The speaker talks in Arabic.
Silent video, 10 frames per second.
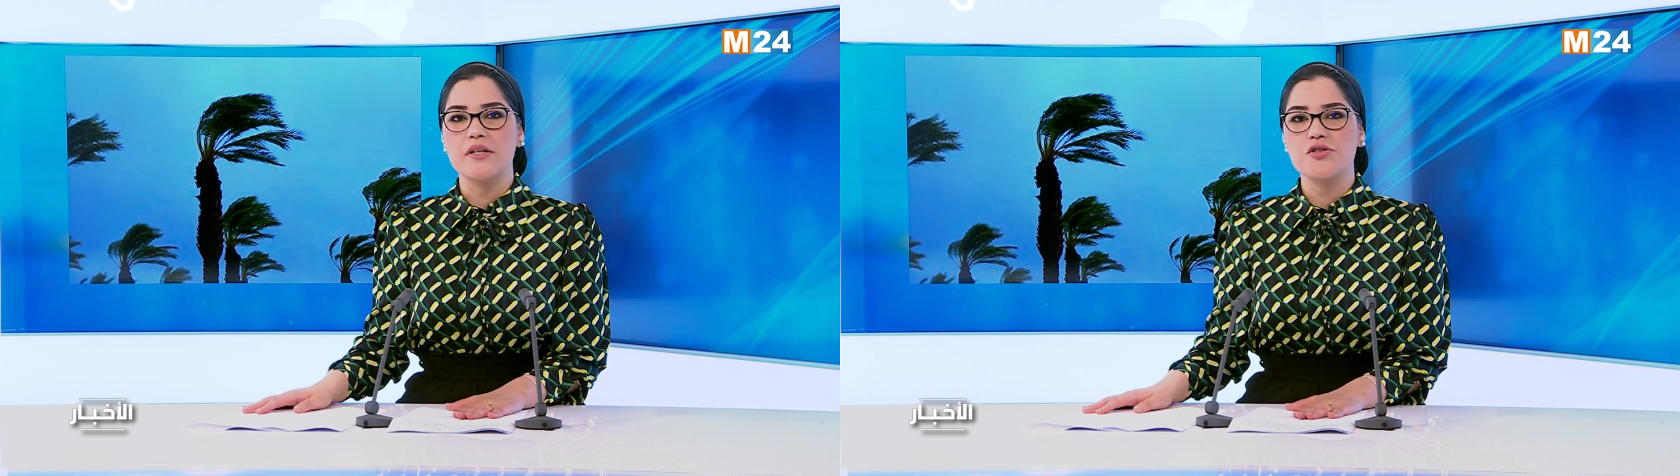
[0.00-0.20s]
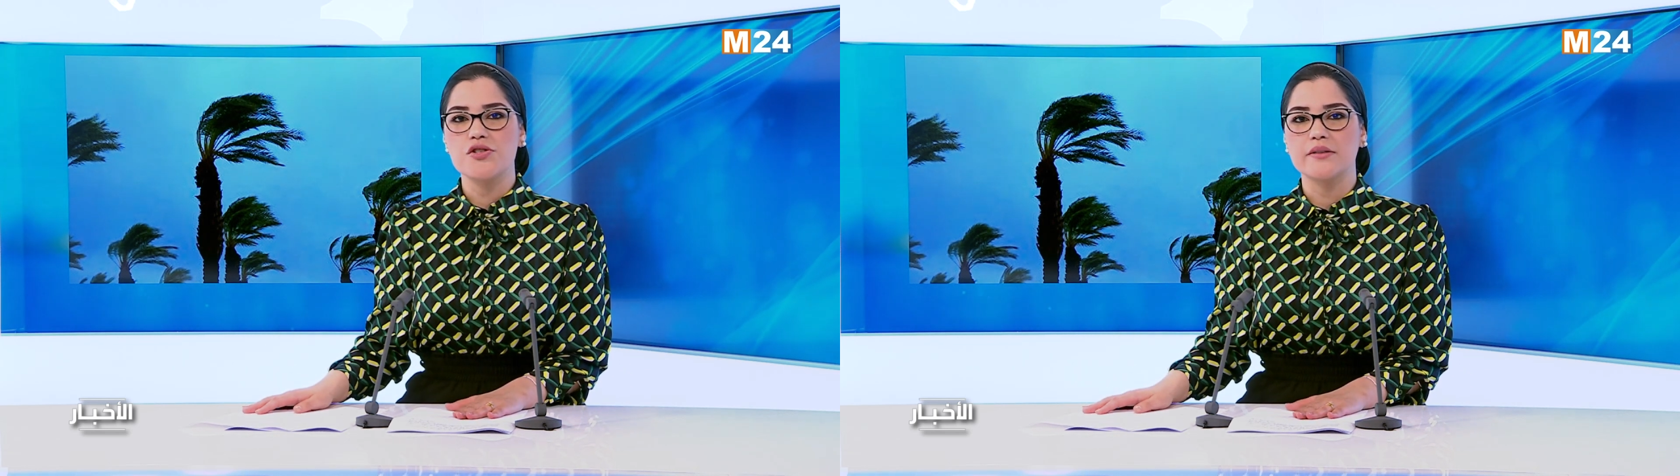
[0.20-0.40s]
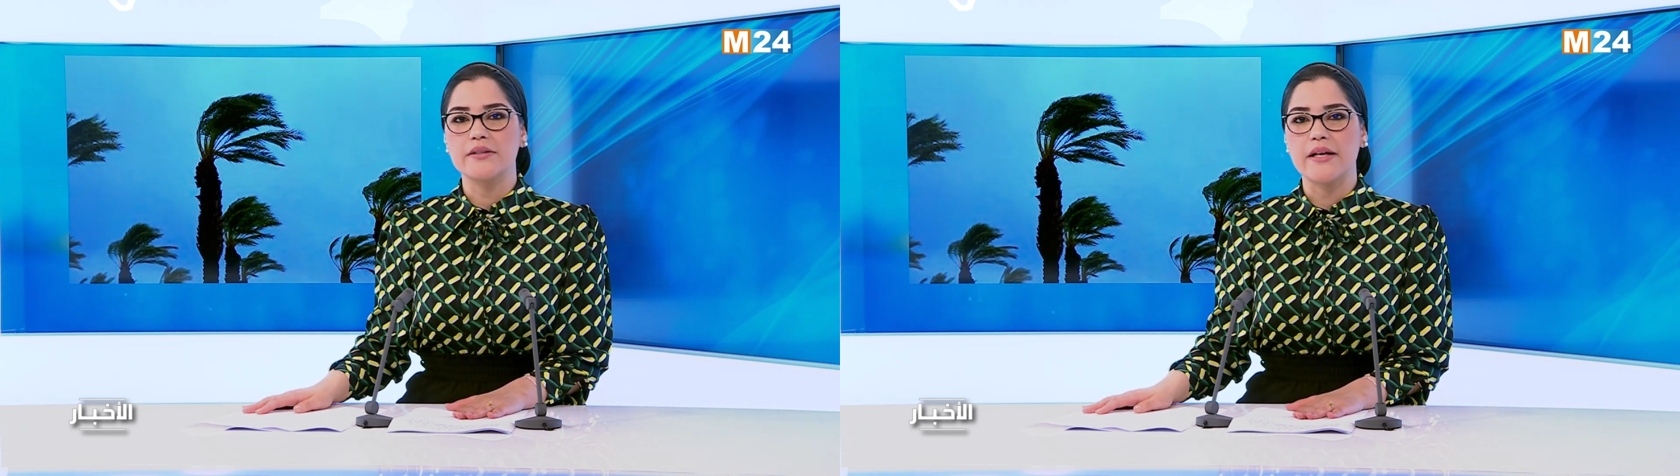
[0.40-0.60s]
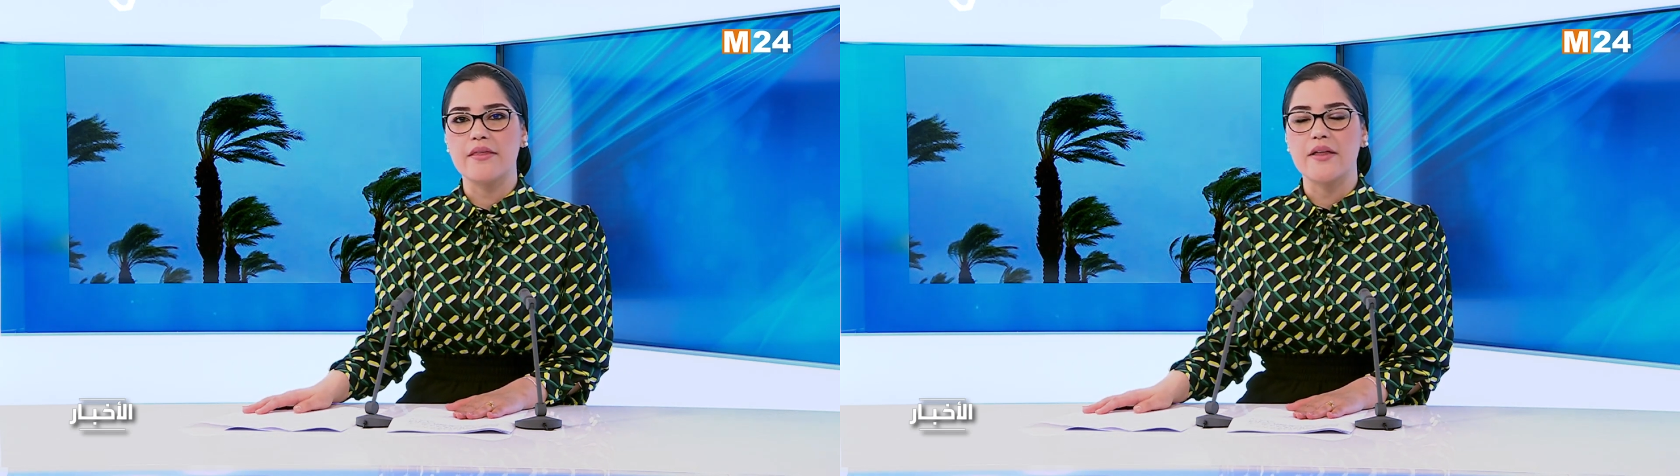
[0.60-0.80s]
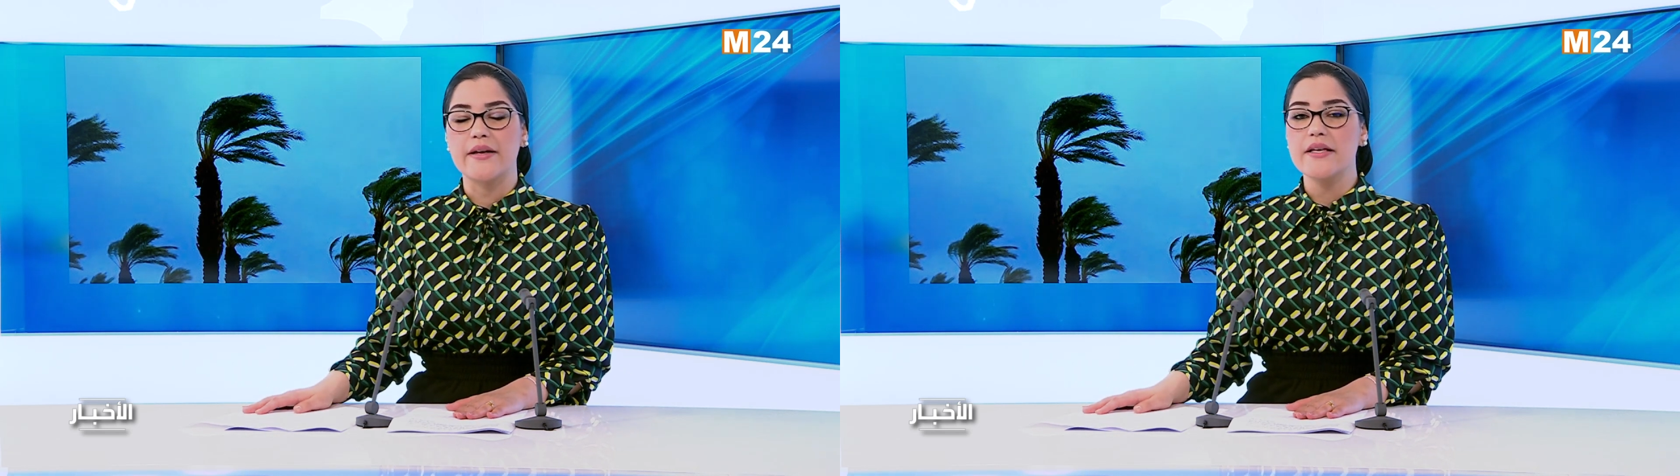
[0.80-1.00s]
في نشاط
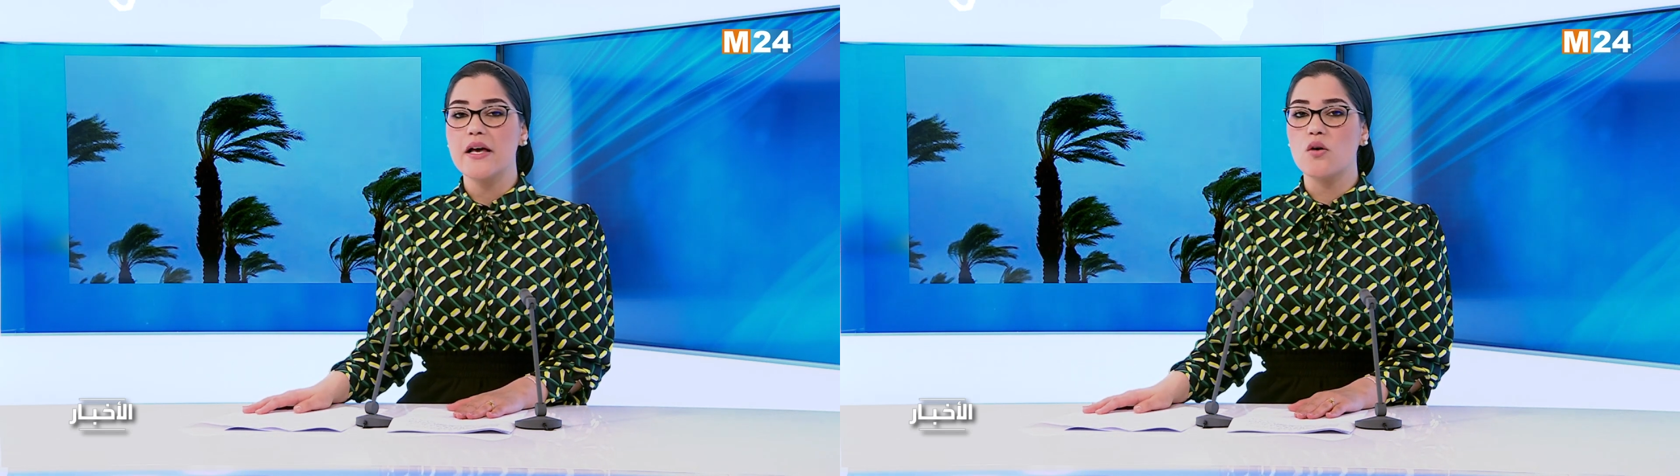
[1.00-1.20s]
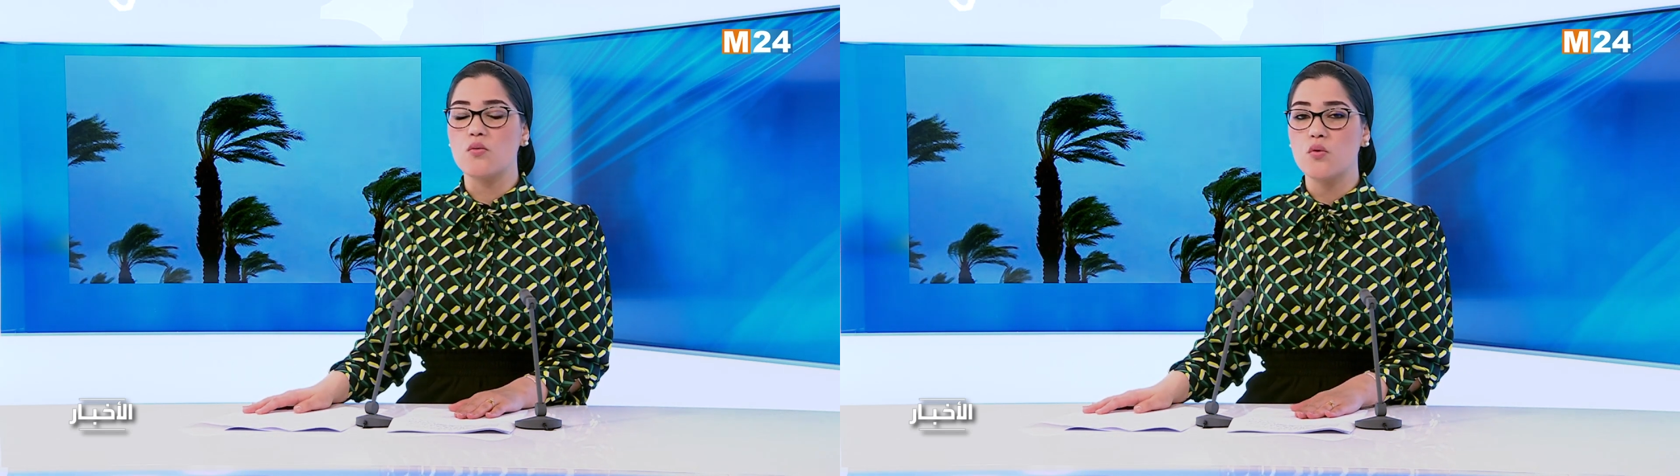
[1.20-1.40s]
إنذارية